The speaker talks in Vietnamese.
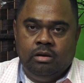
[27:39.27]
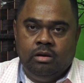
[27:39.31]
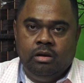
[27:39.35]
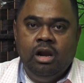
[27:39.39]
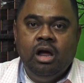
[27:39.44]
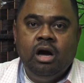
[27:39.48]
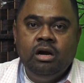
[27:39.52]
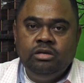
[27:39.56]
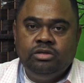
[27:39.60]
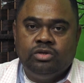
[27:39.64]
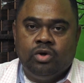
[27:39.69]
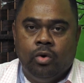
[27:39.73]

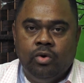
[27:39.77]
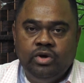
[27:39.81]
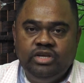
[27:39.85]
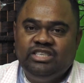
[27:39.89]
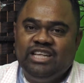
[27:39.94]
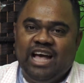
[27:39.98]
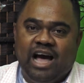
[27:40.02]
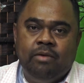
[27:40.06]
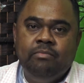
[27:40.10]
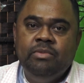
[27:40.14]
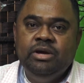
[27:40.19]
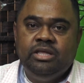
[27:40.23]
lớn tuổi
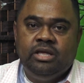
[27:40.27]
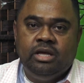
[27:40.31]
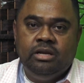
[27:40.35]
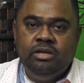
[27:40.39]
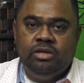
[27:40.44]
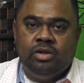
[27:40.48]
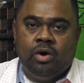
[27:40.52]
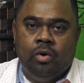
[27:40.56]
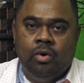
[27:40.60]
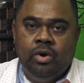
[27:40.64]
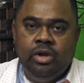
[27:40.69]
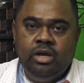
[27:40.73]
69
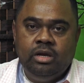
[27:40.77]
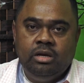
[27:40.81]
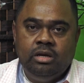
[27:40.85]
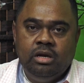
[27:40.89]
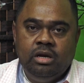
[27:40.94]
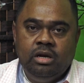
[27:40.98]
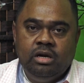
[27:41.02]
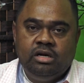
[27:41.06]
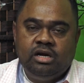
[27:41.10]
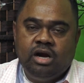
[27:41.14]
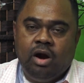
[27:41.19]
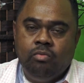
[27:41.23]
tuổi
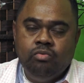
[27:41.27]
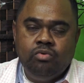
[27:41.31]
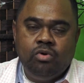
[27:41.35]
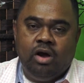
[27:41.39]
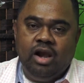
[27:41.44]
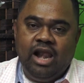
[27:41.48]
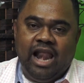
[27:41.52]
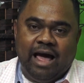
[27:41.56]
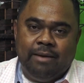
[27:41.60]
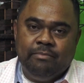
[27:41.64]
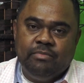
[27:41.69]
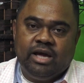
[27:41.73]
không có
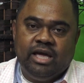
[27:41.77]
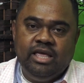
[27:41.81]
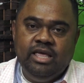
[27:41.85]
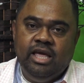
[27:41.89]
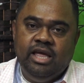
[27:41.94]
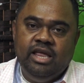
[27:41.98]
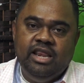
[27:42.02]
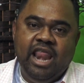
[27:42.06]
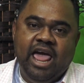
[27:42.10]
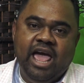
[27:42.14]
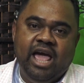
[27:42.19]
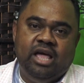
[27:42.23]
làm cái
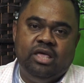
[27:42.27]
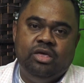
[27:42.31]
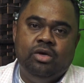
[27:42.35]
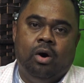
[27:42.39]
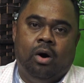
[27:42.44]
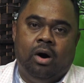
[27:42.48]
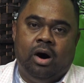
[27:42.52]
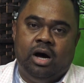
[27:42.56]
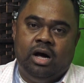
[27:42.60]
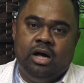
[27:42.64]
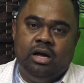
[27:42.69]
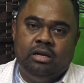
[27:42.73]
gì đe
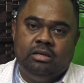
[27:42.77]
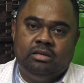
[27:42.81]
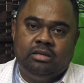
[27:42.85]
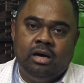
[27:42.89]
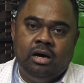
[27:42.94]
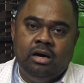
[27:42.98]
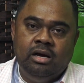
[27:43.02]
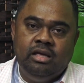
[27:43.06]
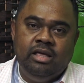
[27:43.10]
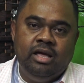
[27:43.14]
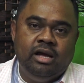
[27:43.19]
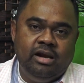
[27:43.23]
dọa
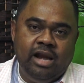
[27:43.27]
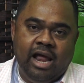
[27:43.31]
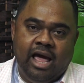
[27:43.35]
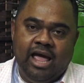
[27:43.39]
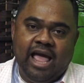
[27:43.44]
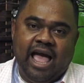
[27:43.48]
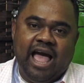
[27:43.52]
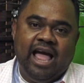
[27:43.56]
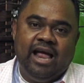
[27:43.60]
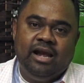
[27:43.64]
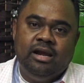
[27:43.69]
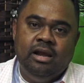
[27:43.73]
tới vấn đề
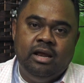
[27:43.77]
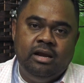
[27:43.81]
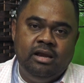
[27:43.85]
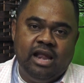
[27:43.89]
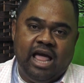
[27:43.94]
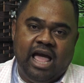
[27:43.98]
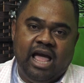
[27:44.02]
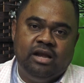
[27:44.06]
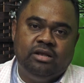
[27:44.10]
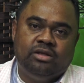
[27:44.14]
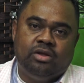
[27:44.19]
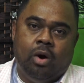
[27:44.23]
an ninh
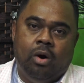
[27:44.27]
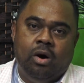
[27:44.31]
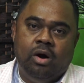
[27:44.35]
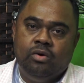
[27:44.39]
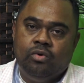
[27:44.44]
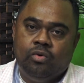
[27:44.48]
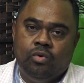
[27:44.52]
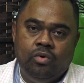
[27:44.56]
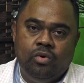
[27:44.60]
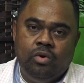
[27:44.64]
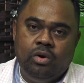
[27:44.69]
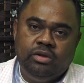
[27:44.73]
an toàn
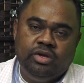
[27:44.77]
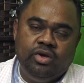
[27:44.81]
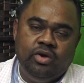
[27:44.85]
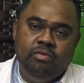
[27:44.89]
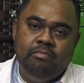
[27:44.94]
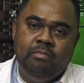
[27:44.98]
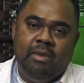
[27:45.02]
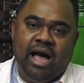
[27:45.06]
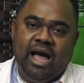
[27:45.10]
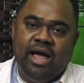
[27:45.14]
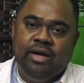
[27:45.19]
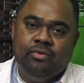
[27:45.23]
của
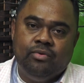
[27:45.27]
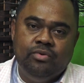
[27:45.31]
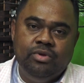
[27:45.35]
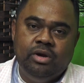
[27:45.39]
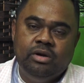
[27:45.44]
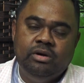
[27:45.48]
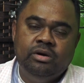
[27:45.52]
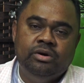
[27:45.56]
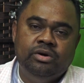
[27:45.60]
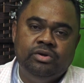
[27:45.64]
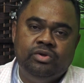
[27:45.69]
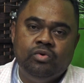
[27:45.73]
chuyến bay của
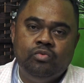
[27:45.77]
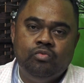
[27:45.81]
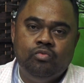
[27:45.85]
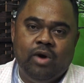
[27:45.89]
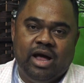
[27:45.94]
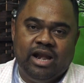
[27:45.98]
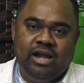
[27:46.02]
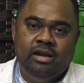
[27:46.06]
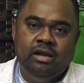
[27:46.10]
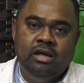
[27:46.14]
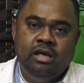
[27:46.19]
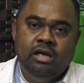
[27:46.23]
những người chung
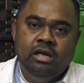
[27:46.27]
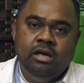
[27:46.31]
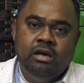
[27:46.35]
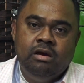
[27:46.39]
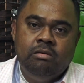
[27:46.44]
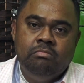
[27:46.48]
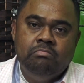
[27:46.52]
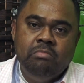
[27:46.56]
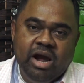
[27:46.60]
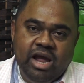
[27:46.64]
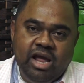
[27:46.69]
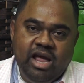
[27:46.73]
quanh
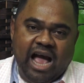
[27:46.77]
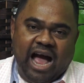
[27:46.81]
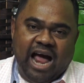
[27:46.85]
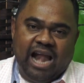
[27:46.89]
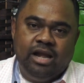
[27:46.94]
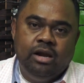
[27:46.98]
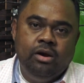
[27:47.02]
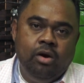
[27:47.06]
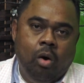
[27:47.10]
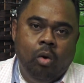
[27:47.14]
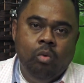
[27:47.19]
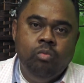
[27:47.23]
bị
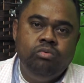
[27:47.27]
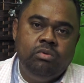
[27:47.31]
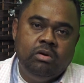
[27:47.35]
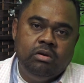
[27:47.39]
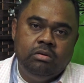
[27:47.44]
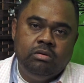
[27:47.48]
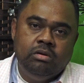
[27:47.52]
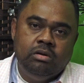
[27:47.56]
hành hung